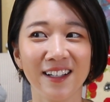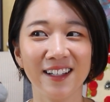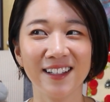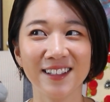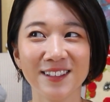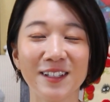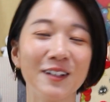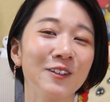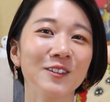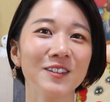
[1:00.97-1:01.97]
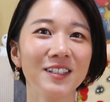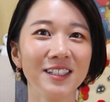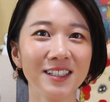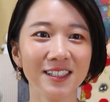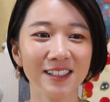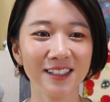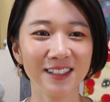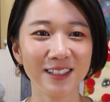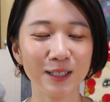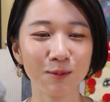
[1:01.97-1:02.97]
えー、それは本当に一
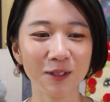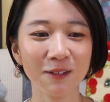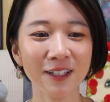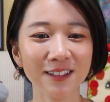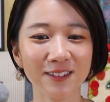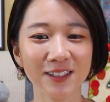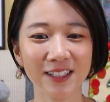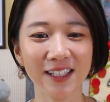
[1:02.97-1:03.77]
ジブリファンとし